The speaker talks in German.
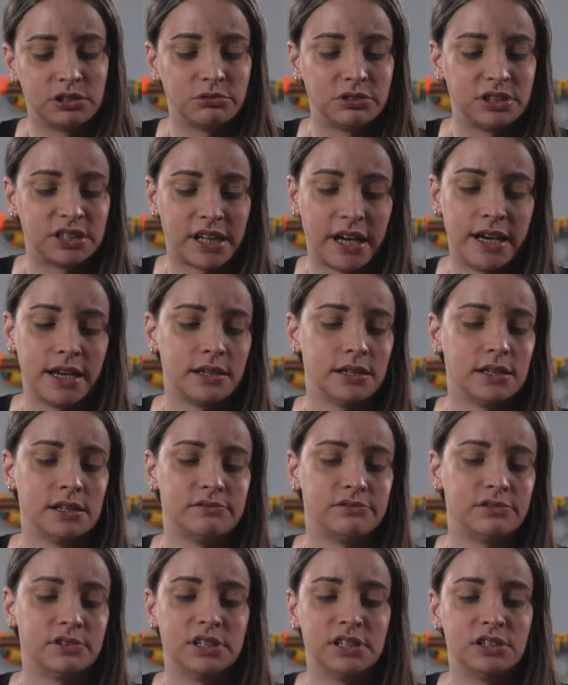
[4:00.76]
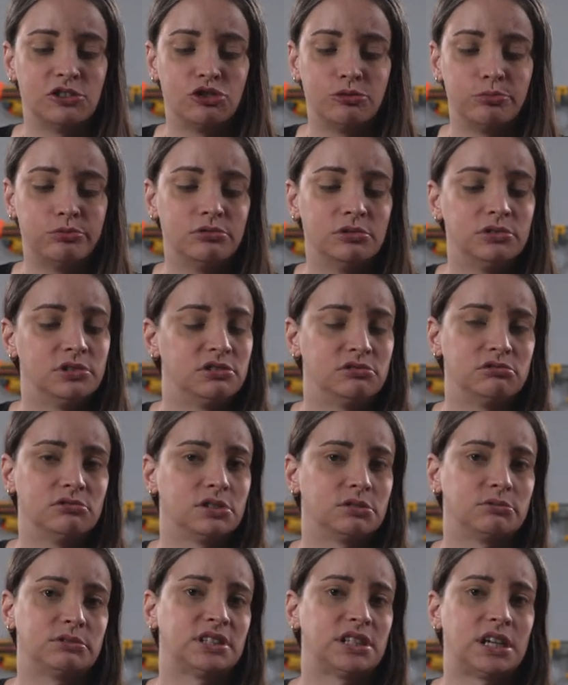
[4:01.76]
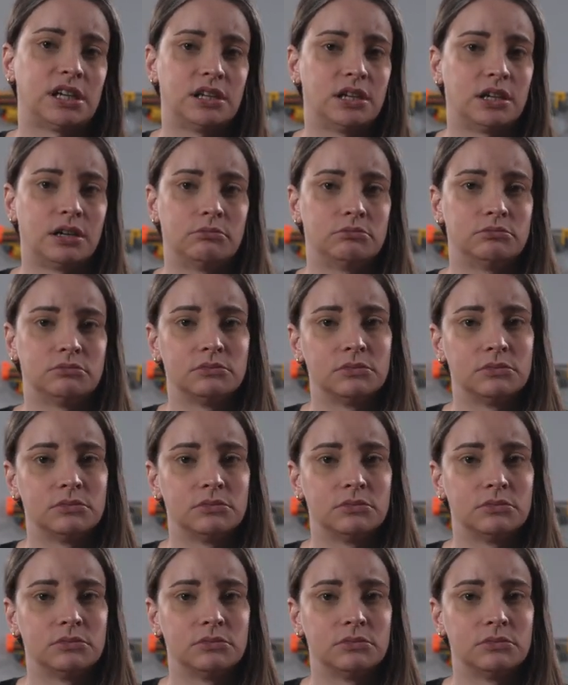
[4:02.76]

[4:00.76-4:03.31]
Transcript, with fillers: Recycling von diesen Spulen zu irgendwas anderem.